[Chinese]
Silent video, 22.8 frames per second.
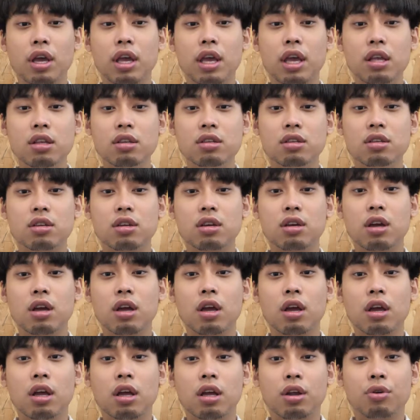因此
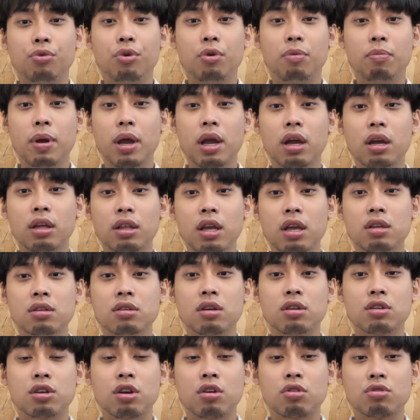，Rebecca
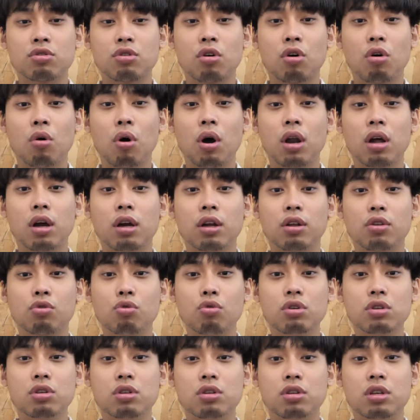Nathan 教授花了很
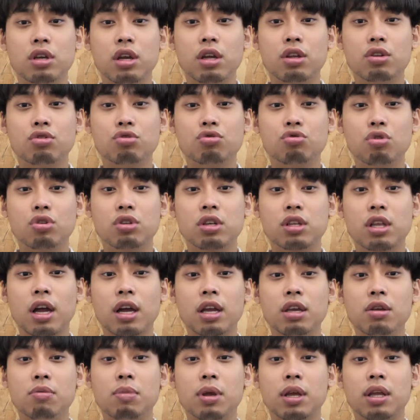多时间学着
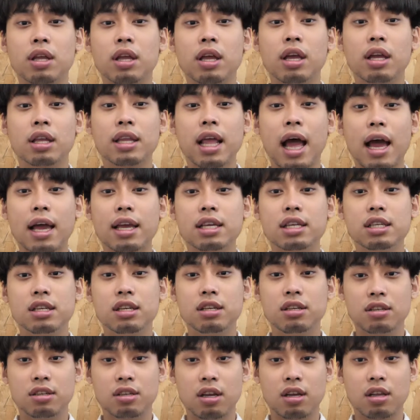当一名大一
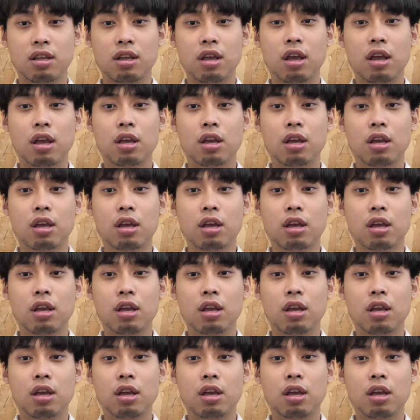新生，